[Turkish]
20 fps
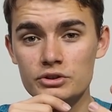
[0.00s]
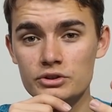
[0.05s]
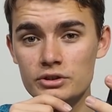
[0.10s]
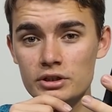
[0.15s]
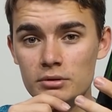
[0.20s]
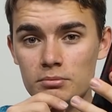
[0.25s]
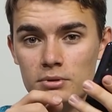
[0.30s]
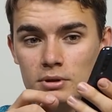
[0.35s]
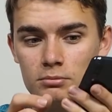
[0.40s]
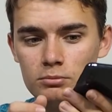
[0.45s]

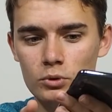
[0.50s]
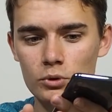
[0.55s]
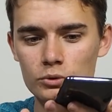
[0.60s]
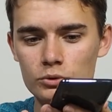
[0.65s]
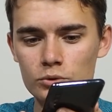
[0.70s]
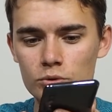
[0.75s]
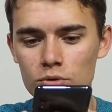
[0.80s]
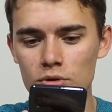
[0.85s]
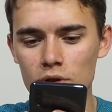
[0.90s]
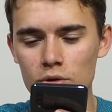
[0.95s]
inçlik bir
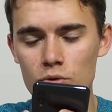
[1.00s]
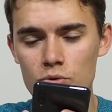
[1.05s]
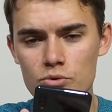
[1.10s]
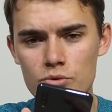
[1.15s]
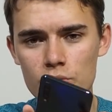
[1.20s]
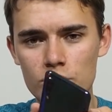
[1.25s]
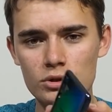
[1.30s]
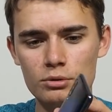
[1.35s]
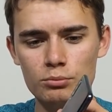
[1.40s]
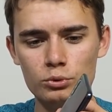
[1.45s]
boyutunu da göz
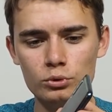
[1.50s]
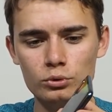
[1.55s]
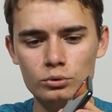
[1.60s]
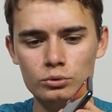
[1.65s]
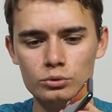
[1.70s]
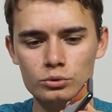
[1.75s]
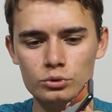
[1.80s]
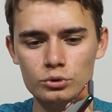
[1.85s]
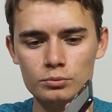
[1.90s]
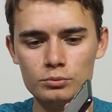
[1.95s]
önünde
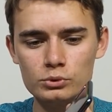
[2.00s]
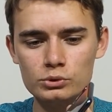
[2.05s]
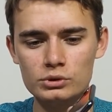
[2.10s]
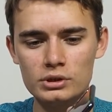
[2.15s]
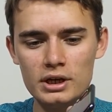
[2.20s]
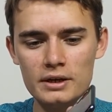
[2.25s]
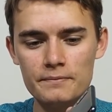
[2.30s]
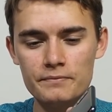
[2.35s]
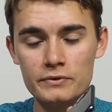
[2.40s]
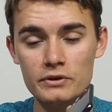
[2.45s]

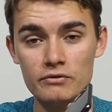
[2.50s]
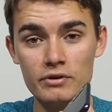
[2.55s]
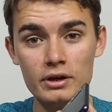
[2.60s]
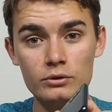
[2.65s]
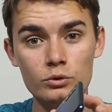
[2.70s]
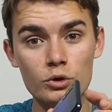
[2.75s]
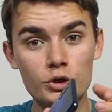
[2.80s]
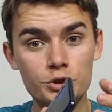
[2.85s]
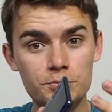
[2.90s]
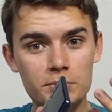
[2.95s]
bulundurduğumuzda
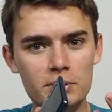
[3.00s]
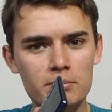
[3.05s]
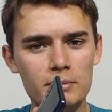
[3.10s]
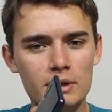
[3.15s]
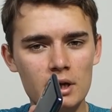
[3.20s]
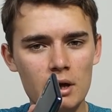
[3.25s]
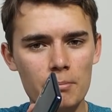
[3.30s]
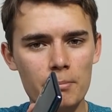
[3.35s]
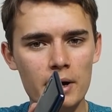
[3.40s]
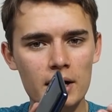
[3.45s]
ve 4000
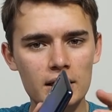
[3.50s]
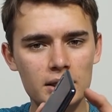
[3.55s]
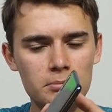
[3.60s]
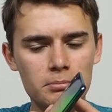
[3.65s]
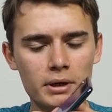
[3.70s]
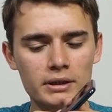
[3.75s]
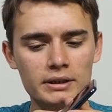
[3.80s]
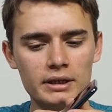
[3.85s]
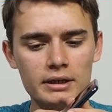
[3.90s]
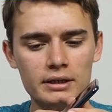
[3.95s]

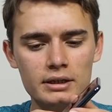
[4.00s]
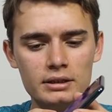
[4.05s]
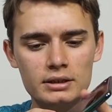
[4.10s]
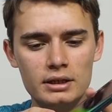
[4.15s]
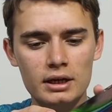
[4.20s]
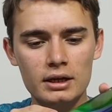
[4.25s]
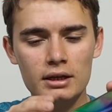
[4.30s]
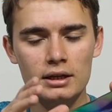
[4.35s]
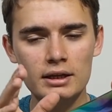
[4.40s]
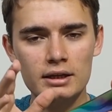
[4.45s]
mAh'lik bataryayı
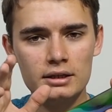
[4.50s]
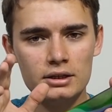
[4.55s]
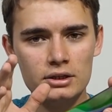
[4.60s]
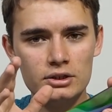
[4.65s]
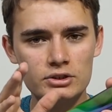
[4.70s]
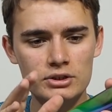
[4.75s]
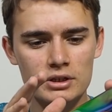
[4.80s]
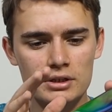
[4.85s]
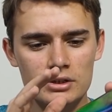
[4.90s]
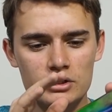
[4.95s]
da
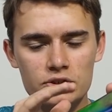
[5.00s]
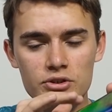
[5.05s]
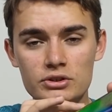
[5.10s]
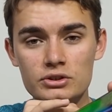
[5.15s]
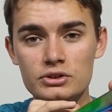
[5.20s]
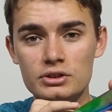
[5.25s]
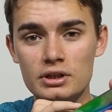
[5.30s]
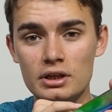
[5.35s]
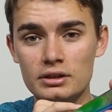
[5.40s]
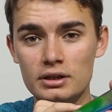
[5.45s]
işin
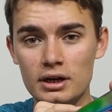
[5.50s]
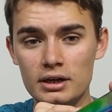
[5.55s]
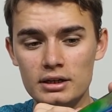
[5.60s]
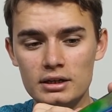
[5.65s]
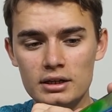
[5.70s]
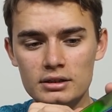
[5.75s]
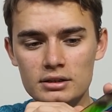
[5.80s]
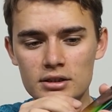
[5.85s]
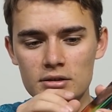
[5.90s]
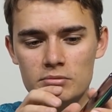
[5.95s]
içine
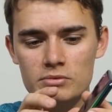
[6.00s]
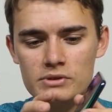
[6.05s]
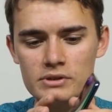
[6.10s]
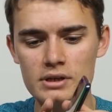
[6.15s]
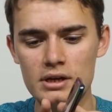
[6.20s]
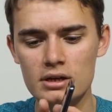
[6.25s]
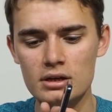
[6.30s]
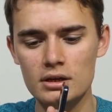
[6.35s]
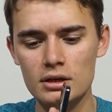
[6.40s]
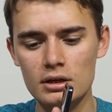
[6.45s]
dahil
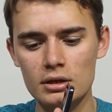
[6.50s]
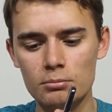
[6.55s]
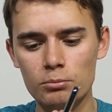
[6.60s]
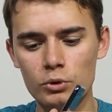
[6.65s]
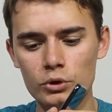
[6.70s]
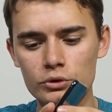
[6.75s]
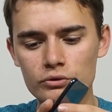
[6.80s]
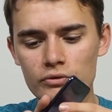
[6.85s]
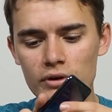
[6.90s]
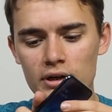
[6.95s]
ettiğimizde
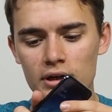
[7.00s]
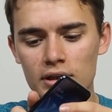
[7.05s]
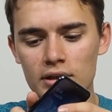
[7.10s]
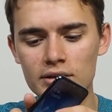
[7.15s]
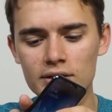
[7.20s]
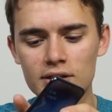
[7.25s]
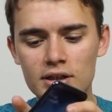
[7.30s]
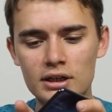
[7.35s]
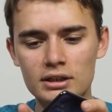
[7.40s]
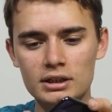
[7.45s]
boyut ve
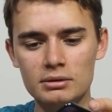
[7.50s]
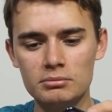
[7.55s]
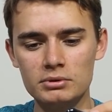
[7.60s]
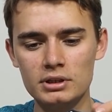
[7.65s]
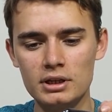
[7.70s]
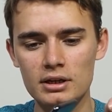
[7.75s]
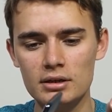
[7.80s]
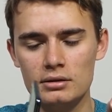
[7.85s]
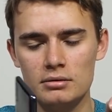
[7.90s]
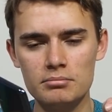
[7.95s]
kalınlık
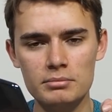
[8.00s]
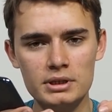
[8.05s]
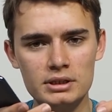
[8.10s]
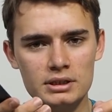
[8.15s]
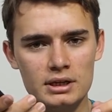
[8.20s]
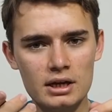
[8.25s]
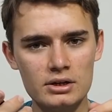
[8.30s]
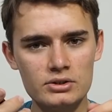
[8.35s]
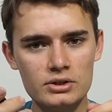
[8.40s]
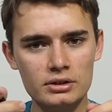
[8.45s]
anlamında beni
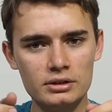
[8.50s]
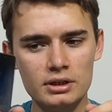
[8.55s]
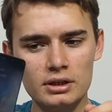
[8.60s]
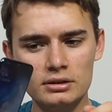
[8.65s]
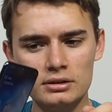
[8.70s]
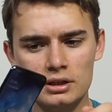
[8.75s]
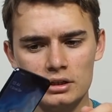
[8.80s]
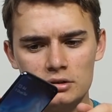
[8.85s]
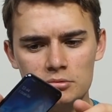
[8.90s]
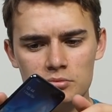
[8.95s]

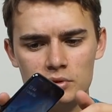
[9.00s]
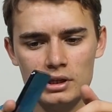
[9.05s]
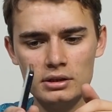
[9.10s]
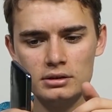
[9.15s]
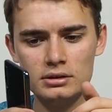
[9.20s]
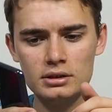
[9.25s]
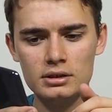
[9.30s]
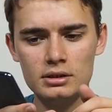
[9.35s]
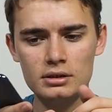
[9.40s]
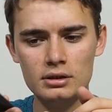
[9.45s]
gerçekten tatmin
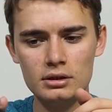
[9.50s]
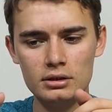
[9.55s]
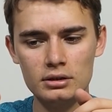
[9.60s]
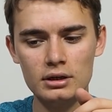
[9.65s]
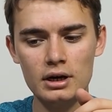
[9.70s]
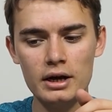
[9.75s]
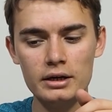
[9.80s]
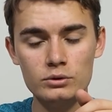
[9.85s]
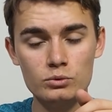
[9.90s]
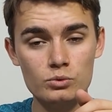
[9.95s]
etti.
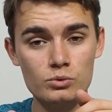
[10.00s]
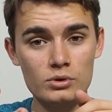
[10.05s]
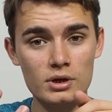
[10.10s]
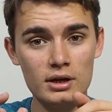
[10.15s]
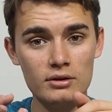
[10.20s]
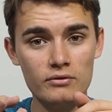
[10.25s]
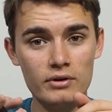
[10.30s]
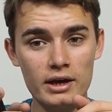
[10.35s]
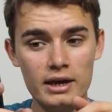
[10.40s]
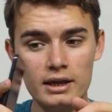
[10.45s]
Gayet
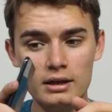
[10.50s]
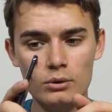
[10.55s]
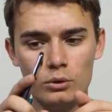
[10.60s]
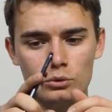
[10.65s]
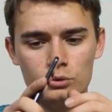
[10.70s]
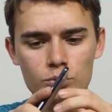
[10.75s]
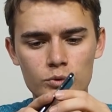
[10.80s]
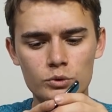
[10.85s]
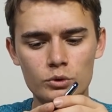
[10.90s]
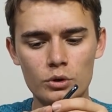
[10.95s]
güzel ve elle
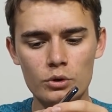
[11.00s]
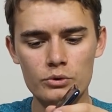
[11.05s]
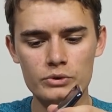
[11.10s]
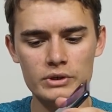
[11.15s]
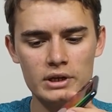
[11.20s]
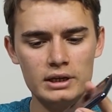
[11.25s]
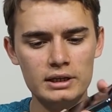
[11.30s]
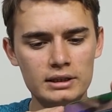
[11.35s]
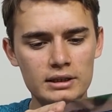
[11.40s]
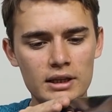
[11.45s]
oturuyor.
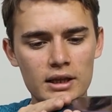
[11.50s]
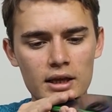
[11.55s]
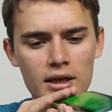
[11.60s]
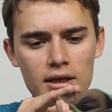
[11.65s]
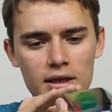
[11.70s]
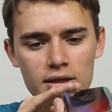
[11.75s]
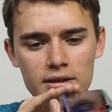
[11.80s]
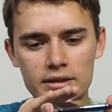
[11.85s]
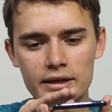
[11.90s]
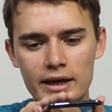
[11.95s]
Özellikle
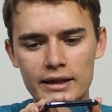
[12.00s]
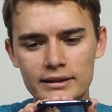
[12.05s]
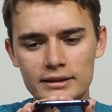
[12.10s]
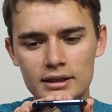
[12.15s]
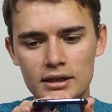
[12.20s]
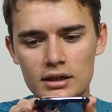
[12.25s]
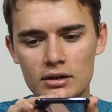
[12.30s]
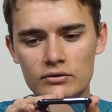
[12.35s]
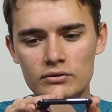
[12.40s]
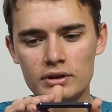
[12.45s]
yan
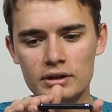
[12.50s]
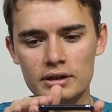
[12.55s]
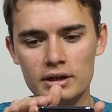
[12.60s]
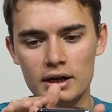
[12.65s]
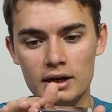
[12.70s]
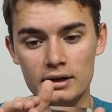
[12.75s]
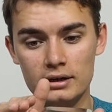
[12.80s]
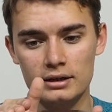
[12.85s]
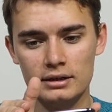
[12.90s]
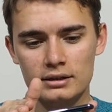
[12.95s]
taraflar
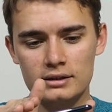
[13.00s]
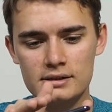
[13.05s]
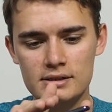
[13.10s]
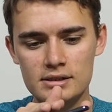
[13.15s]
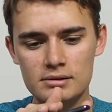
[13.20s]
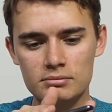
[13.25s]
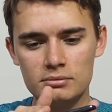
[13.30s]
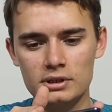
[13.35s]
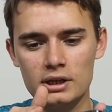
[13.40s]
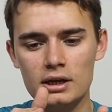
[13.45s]
arka
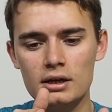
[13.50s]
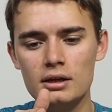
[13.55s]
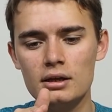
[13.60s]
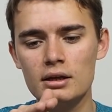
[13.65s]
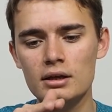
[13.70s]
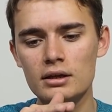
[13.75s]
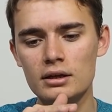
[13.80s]
kısımda